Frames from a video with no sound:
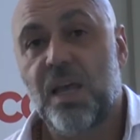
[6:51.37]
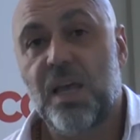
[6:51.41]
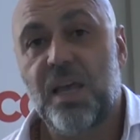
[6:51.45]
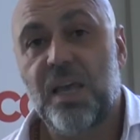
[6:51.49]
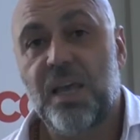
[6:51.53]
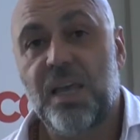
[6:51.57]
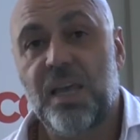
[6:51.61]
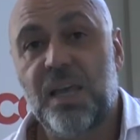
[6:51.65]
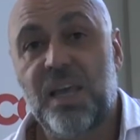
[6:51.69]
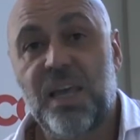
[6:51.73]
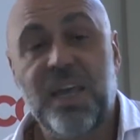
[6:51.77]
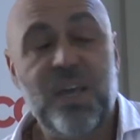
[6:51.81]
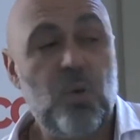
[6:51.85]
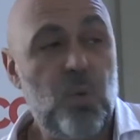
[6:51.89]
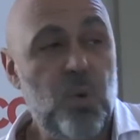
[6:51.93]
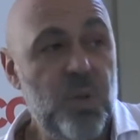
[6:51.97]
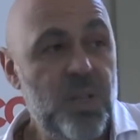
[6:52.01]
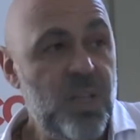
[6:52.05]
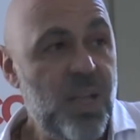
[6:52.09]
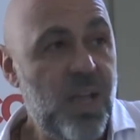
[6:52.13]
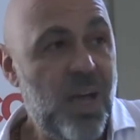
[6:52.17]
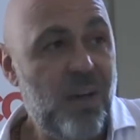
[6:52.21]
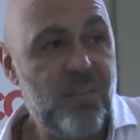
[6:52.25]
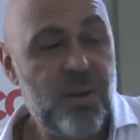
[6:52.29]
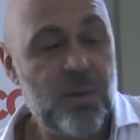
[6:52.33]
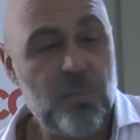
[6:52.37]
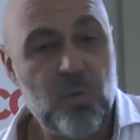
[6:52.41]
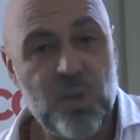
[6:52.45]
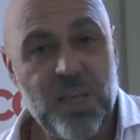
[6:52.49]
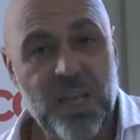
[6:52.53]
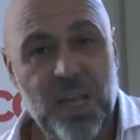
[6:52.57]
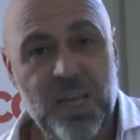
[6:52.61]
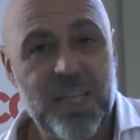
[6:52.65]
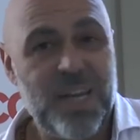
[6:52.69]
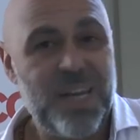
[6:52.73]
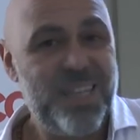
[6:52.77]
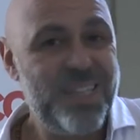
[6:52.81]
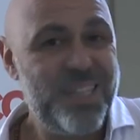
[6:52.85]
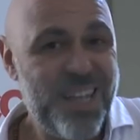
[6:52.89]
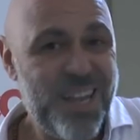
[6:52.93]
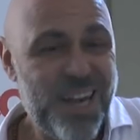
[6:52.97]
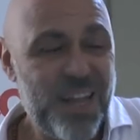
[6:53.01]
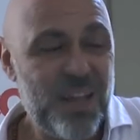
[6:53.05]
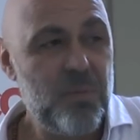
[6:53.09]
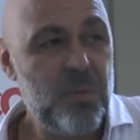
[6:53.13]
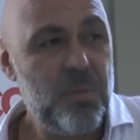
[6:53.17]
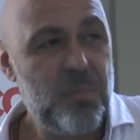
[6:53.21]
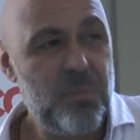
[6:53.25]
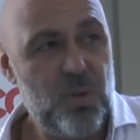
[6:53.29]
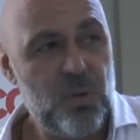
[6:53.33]
e, e, quindi avremo chiacchiere di
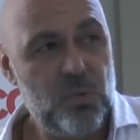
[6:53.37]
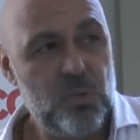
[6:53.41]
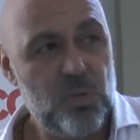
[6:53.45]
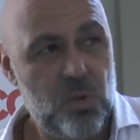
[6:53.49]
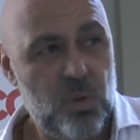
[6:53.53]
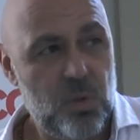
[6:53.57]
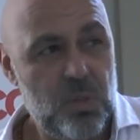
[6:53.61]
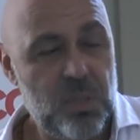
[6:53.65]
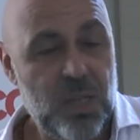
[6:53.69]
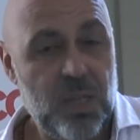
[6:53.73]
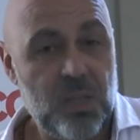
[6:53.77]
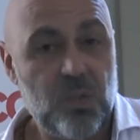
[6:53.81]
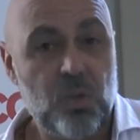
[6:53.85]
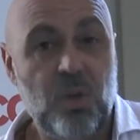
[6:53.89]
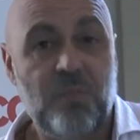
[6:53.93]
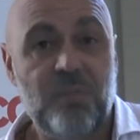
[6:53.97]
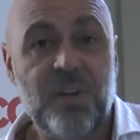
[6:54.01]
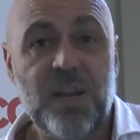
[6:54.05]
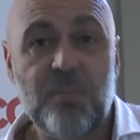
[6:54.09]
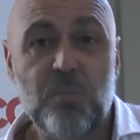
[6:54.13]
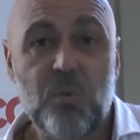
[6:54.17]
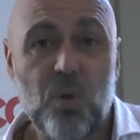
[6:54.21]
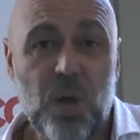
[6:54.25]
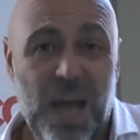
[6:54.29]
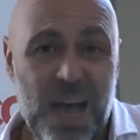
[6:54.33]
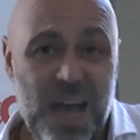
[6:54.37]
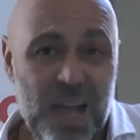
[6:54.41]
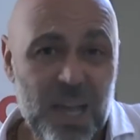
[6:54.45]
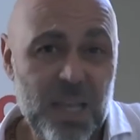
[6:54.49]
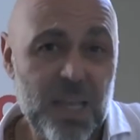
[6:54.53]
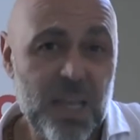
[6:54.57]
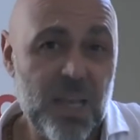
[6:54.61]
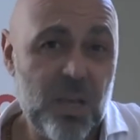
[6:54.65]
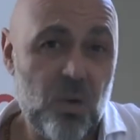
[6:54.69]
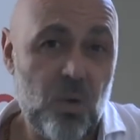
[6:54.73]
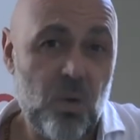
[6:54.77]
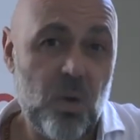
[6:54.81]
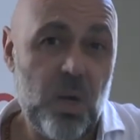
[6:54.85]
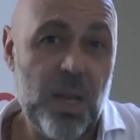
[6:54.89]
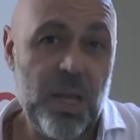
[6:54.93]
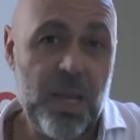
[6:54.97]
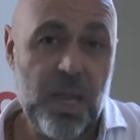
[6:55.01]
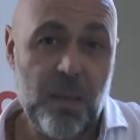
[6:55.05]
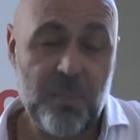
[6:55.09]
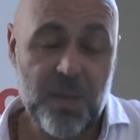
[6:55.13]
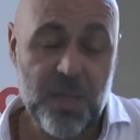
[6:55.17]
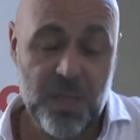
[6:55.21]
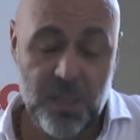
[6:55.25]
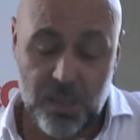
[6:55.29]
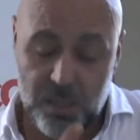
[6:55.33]
rugby ma non soltanto, avremo anche
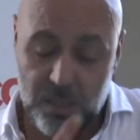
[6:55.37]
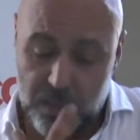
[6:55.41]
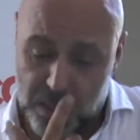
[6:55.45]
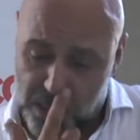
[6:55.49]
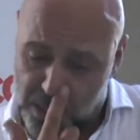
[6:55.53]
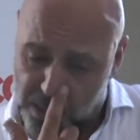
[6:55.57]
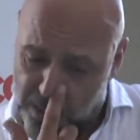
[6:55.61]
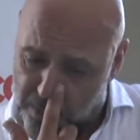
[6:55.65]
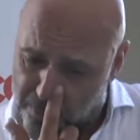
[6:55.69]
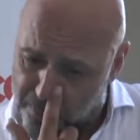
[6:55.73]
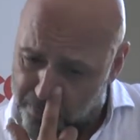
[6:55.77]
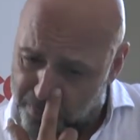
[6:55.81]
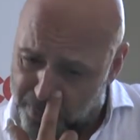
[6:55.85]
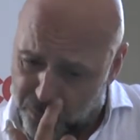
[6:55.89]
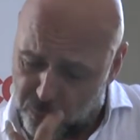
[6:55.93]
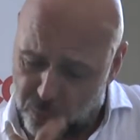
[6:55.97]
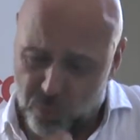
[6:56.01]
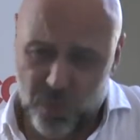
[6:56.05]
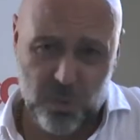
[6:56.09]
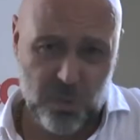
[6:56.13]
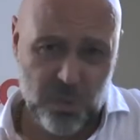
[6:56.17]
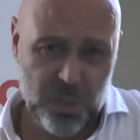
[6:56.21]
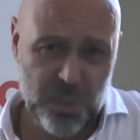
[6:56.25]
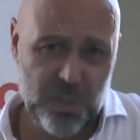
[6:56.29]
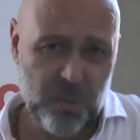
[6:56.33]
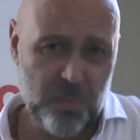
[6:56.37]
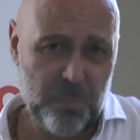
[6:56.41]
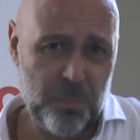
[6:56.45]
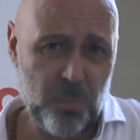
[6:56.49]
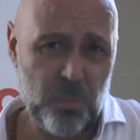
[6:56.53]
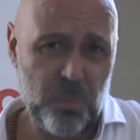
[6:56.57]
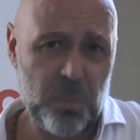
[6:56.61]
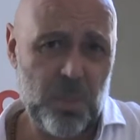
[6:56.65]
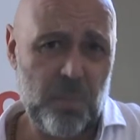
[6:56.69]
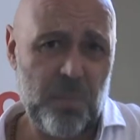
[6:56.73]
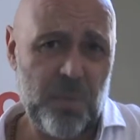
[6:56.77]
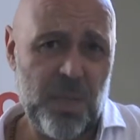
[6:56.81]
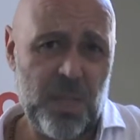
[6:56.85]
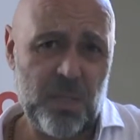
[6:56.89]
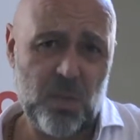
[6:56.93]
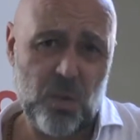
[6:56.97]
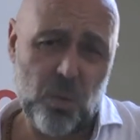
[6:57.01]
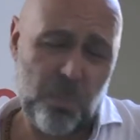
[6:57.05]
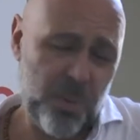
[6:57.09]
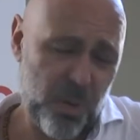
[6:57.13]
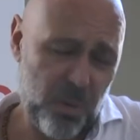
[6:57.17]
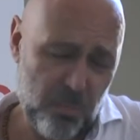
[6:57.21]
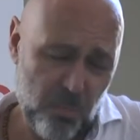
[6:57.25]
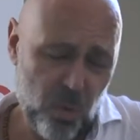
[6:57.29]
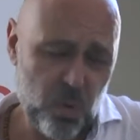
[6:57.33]
collegamenti per tutti questi appuntamenti o
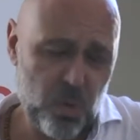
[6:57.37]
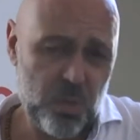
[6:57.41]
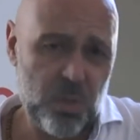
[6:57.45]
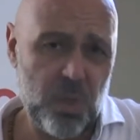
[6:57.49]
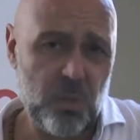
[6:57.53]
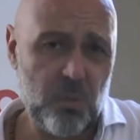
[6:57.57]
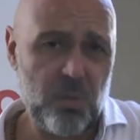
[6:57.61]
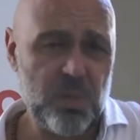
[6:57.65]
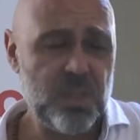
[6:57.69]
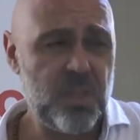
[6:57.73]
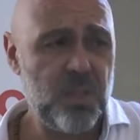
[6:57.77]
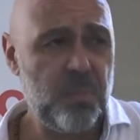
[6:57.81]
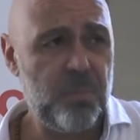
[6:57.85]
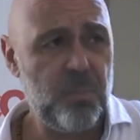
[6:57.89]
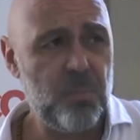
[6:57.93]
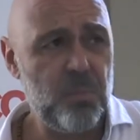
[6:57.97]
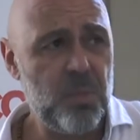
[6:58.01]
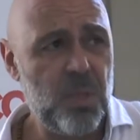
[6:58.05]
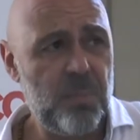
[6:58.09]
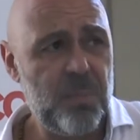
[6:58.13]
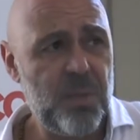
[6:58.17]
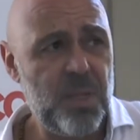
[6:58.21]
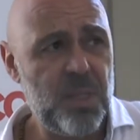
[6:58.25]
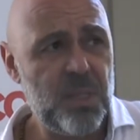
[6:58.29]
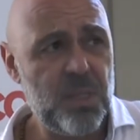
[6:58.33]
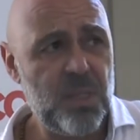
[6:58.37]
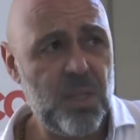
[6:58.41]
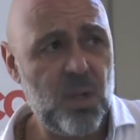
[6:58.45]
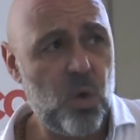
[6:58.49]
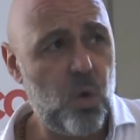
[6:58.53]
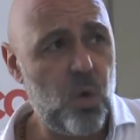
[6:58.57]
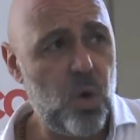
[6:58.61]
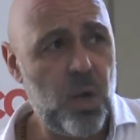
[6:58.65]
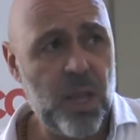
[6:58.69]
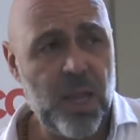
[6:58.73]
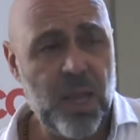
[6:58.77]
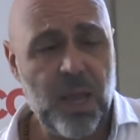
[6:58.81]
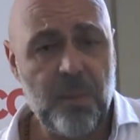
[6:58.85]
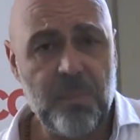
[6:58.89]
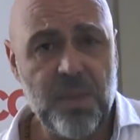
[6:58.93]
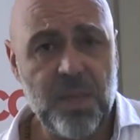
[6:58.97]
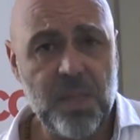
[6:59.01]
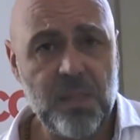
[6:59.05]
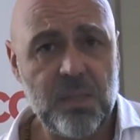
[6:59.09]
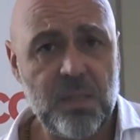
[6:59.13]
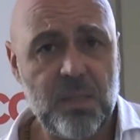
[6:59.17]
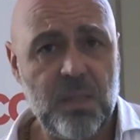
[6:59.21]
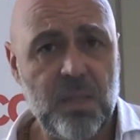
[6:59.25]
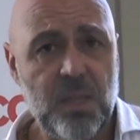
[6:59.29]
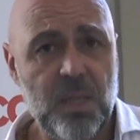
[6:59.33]
per molti di questi appuntamenti,
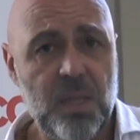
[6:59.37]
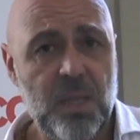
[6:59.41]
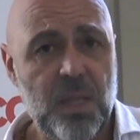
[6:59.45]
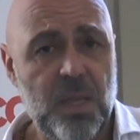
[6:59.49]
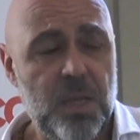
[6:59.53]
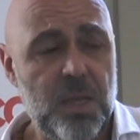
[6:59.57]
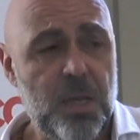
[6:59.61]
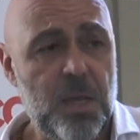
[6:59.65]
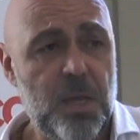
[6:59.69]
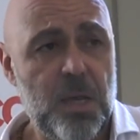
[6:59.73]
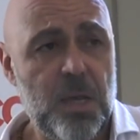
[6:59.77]
collegamenti eh,